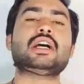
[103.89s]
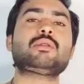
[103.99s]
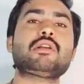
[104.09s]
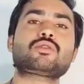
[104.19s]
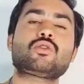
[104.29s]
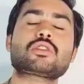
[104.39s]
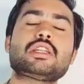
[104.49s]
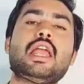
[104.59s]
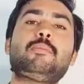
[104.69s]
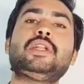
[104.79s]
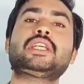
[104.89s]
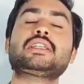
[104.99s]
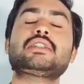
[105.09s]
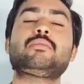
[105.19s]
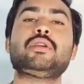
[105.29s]
तादाद में स्टूडेंट्स ने
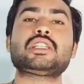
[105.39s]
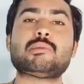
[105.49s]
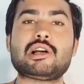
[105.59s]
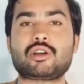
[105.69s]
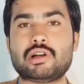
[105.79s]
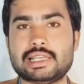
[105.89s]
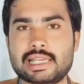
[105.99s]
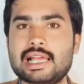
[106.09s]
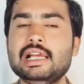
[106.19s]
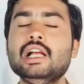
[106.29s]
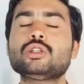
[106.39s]
एप्लीकेशन भी जमा करवाई है